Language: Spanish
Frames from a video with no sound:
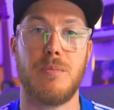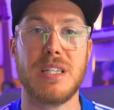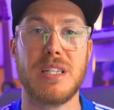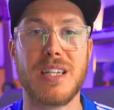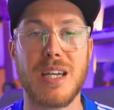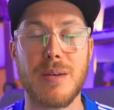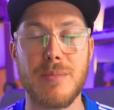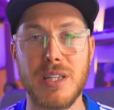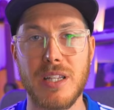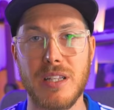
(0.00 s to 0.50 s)

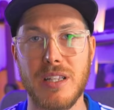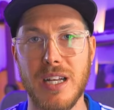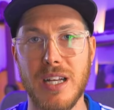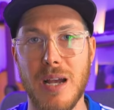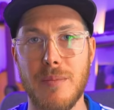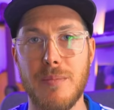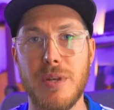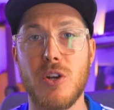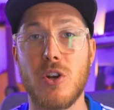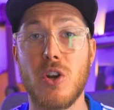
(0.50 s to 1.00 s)
Básicamente este
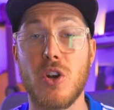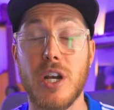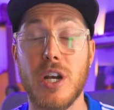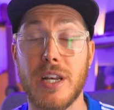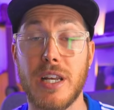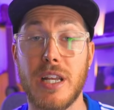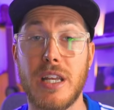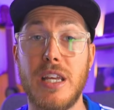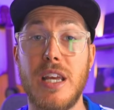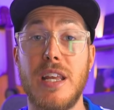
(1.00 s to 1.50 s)
camino lo que
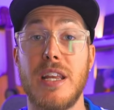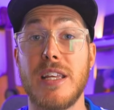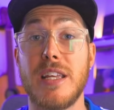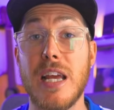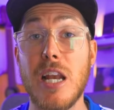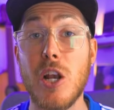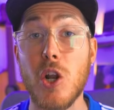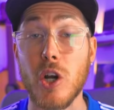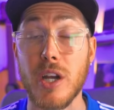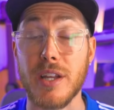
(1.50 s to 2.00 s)
requiere y
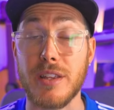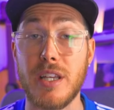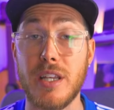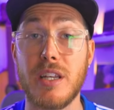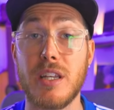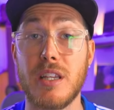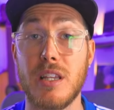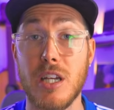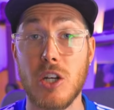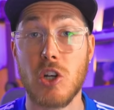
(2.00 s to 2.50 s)
es lo que
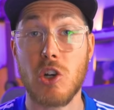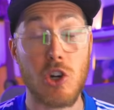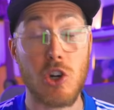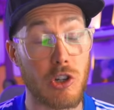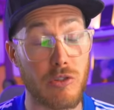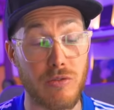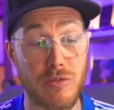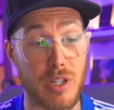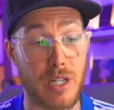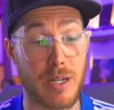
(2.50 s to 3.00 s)
tiene de
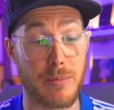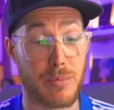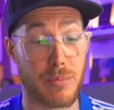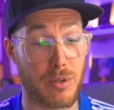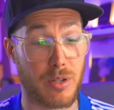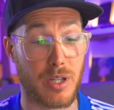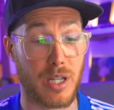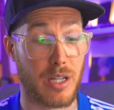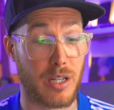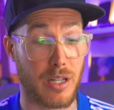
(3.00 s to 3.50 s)
contra,
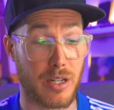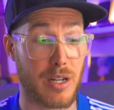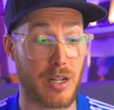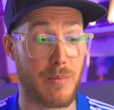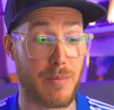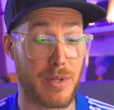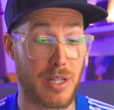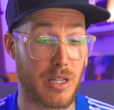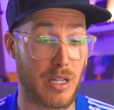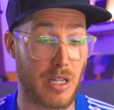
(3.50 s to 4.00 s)
porque
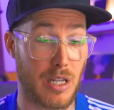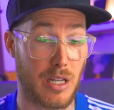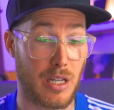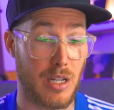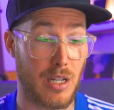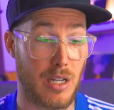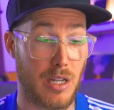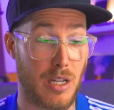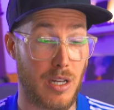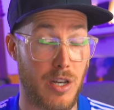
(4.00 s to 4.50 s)
realmente
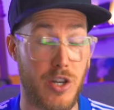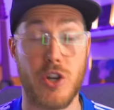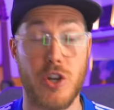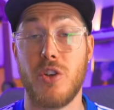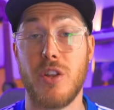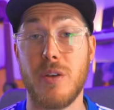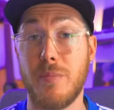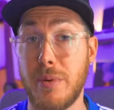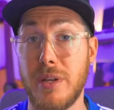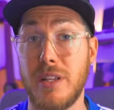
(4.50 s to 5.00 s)
no
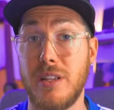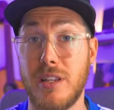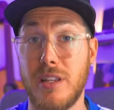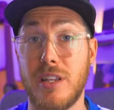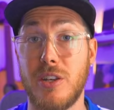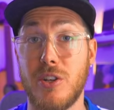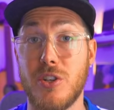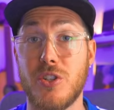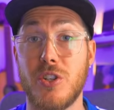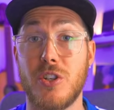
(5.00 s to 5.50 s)
depende
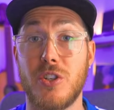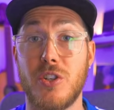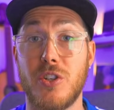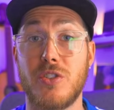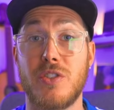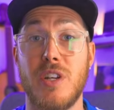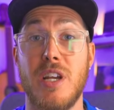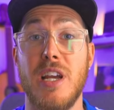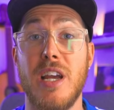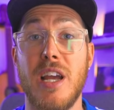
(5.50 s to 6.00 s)
de
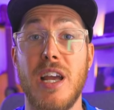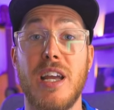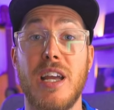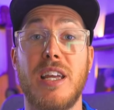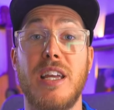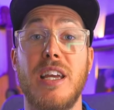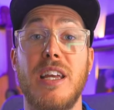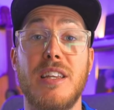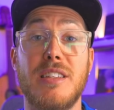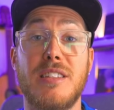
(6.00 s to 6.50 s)
nosotros, es
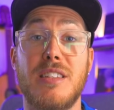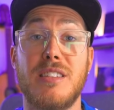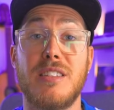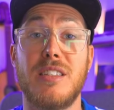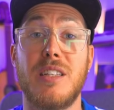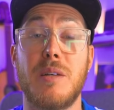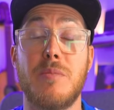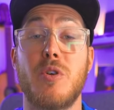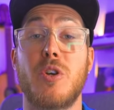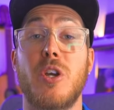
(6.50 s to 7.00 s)
que
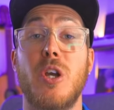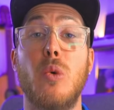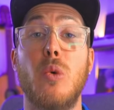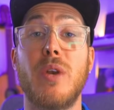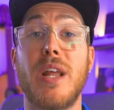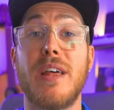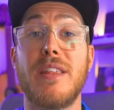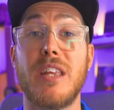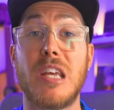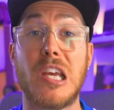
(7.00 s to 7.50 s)
necesitamos que
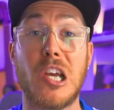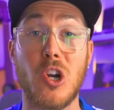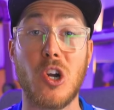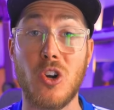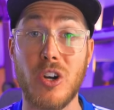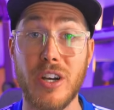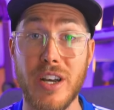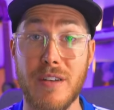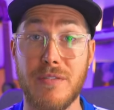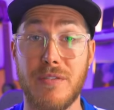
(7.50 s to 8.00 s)
una
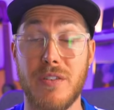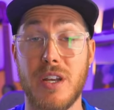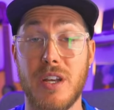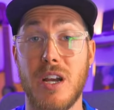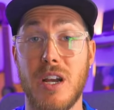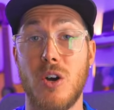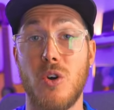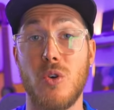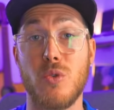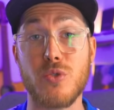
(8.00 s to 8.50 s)

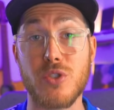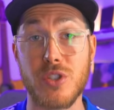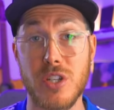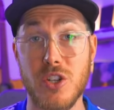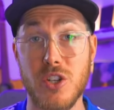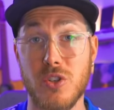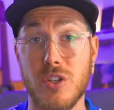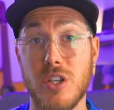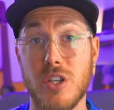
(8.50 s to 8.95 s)
discográfica o un sello